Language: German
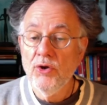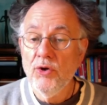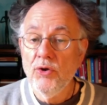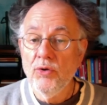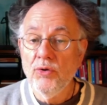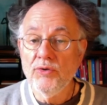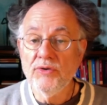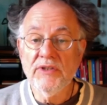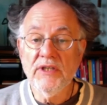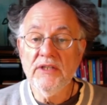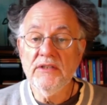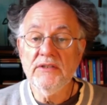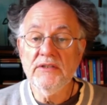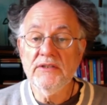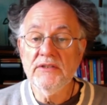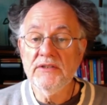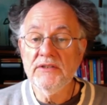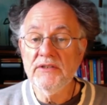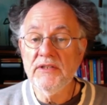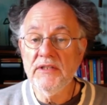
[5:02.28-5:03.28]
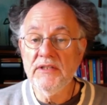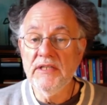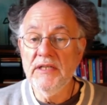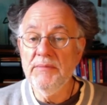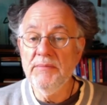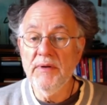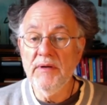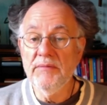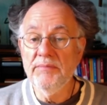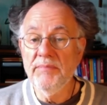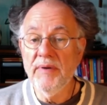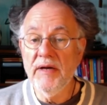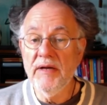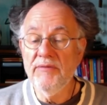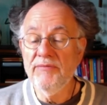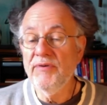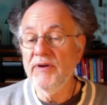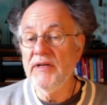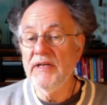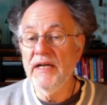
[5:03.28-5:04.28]
Und drittens, die man bei
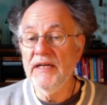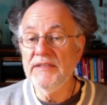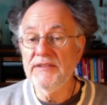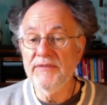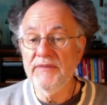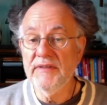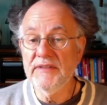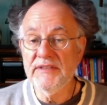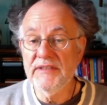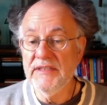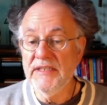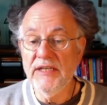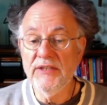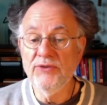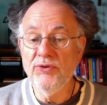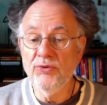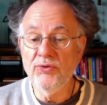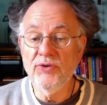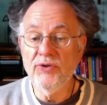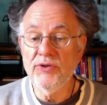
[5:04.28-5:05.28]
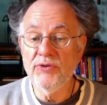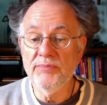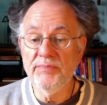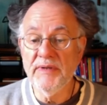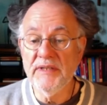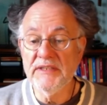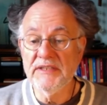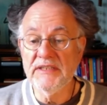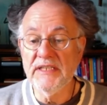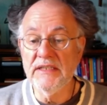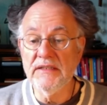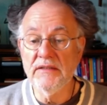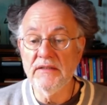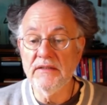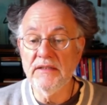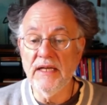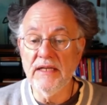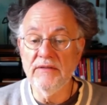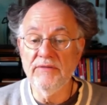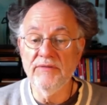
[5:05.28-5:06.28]
vergleichsweise eher jüngeren
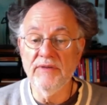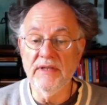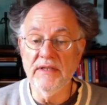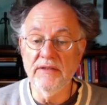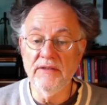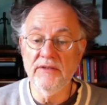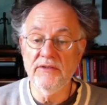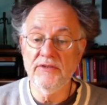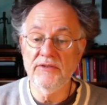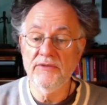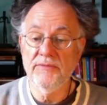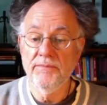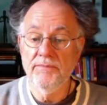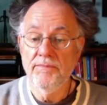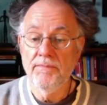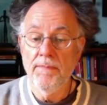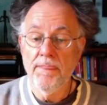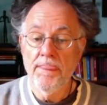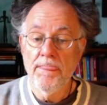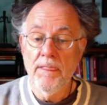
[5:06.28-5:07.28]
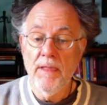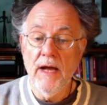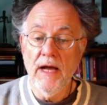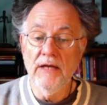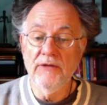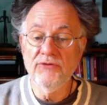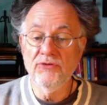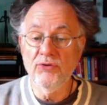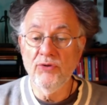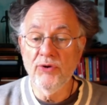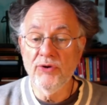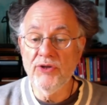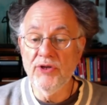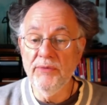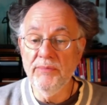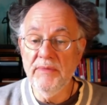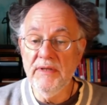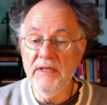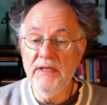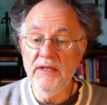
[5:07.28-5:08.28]
Patienten anwendet. Also
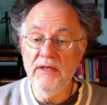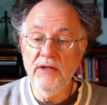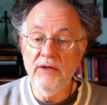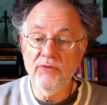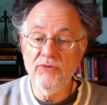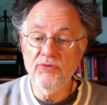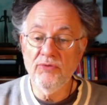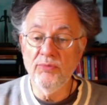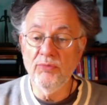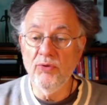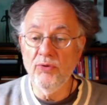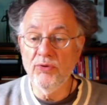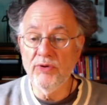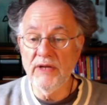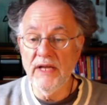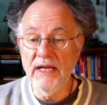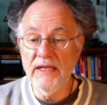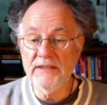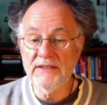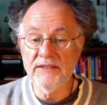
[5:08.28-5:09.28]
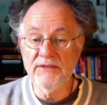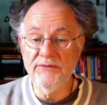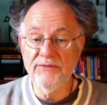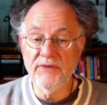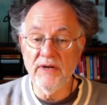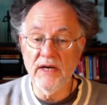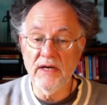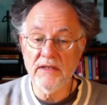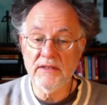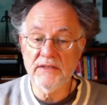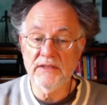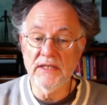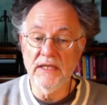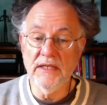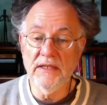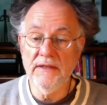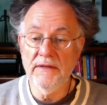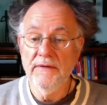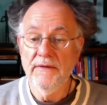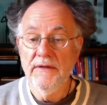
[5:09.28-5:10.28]
Leukämie, Hirntumoren, Herzinfarkt,
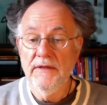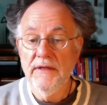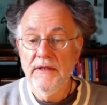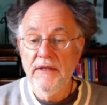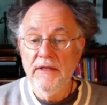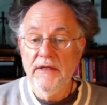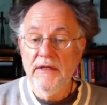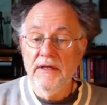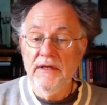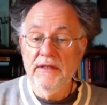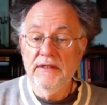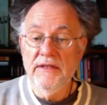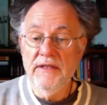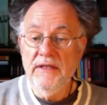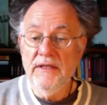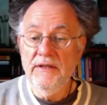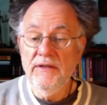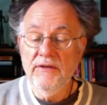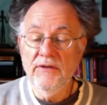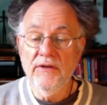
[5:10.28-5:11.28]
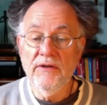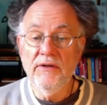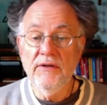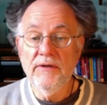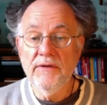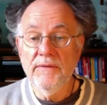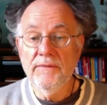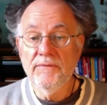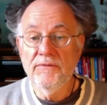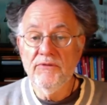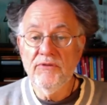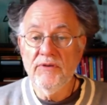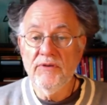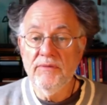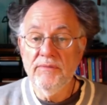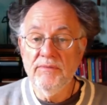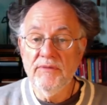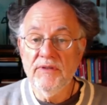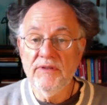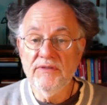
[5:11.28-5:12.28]
ja, die äh,
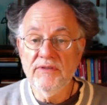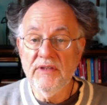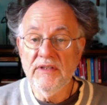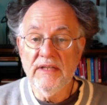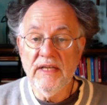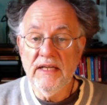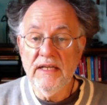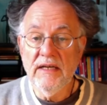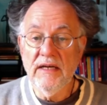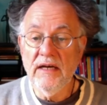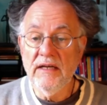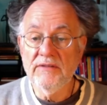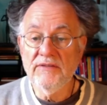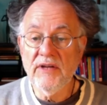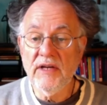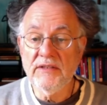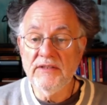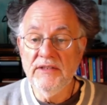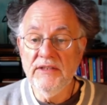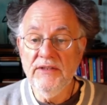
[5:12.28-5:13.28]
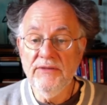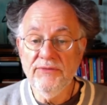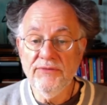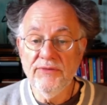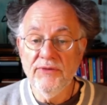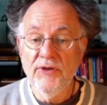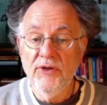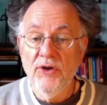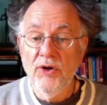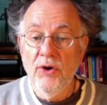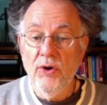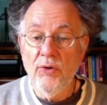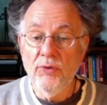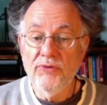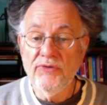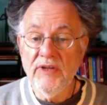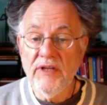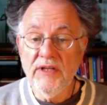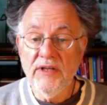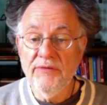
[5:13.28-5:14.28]
sind eher attraktiv
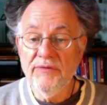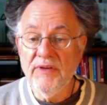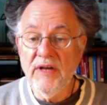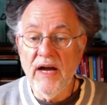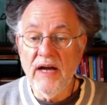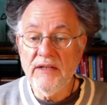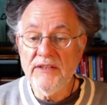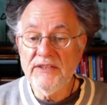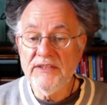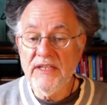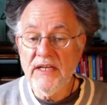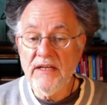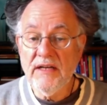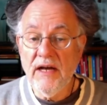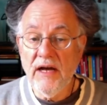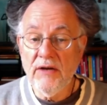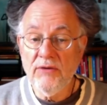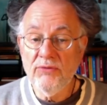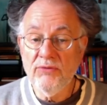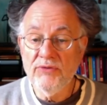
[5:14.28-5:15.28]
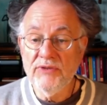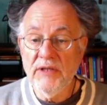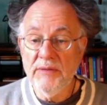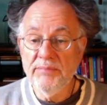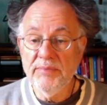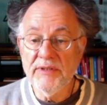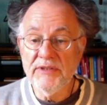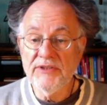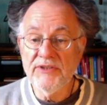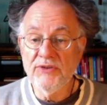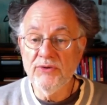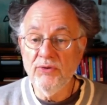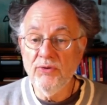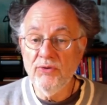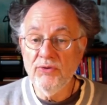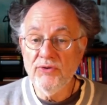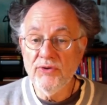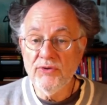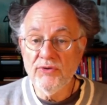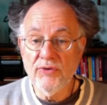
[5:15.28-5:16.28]
und Dinge wie Angsterkrankungen,
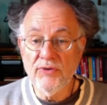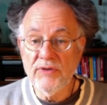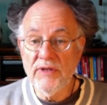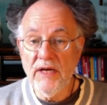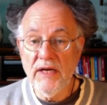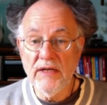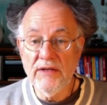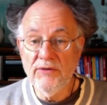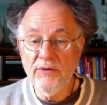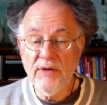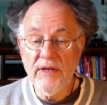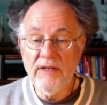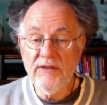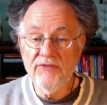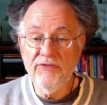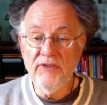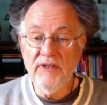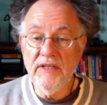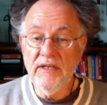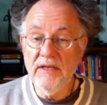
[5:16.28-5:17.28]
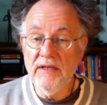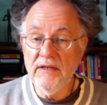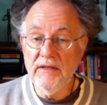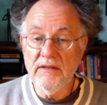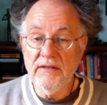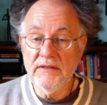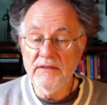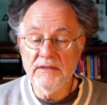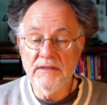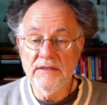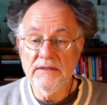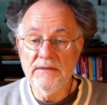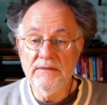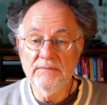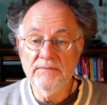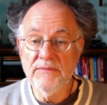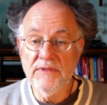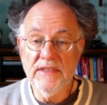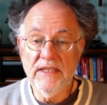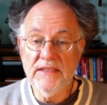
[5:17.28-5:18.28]
Depressionen oder Anorexia, äh,
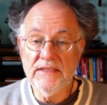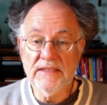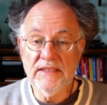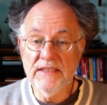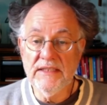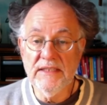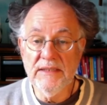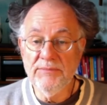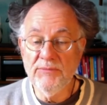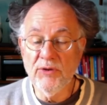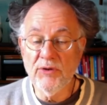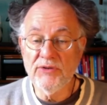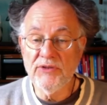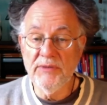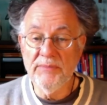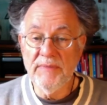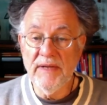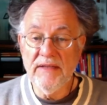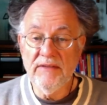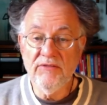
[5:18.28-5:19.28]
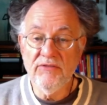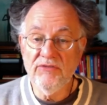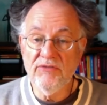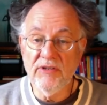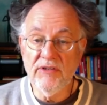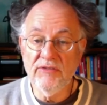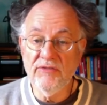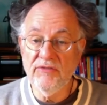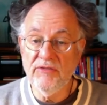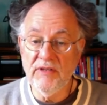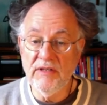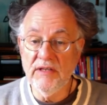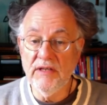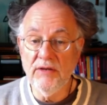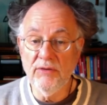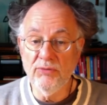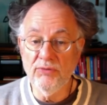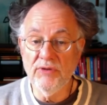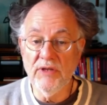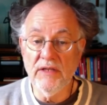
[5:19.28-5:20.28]
letztlich eben auch Demenz, die sind
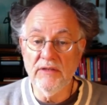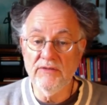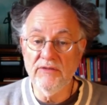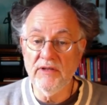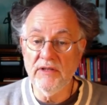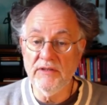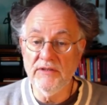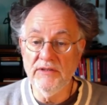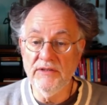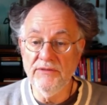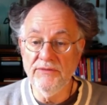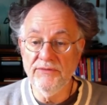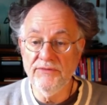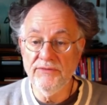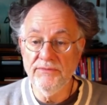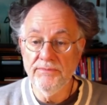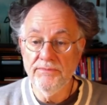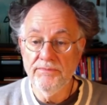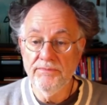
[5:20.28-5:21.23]
eher unattraktiv.